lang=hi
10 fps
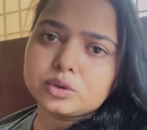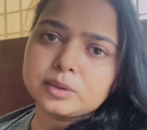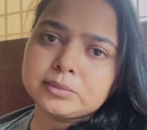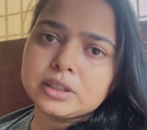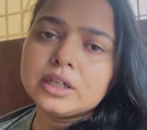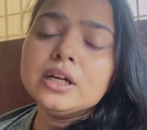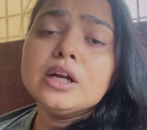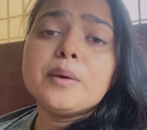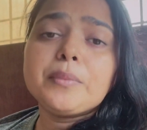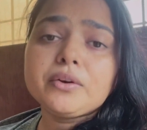तब तक
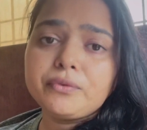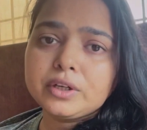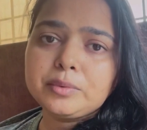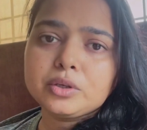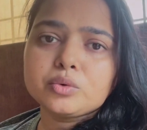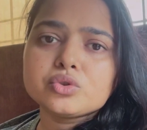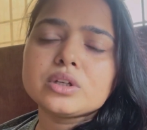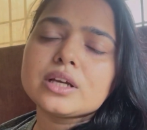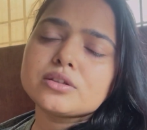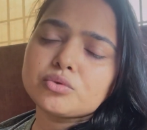बट फिर भी कुछ
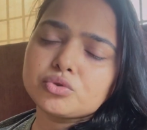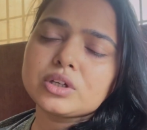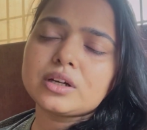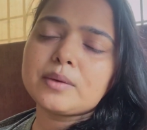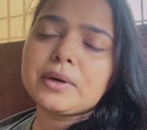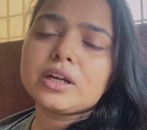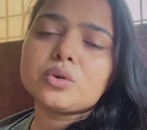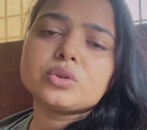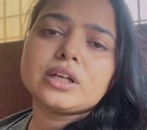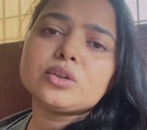ना से कुछ करना बेटर
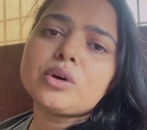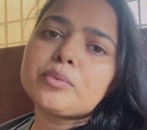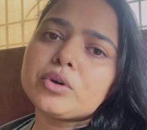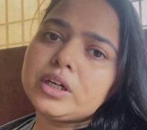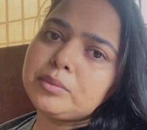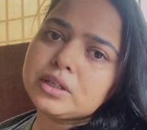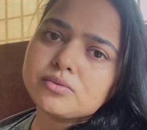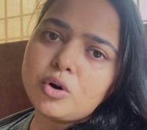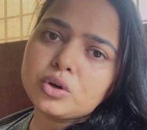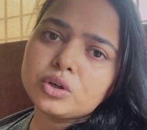होता है तो आप 20 मिनट्स
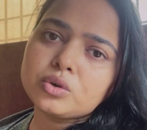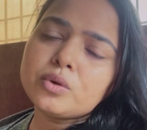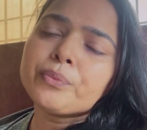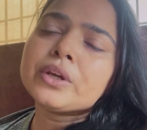वॉक करो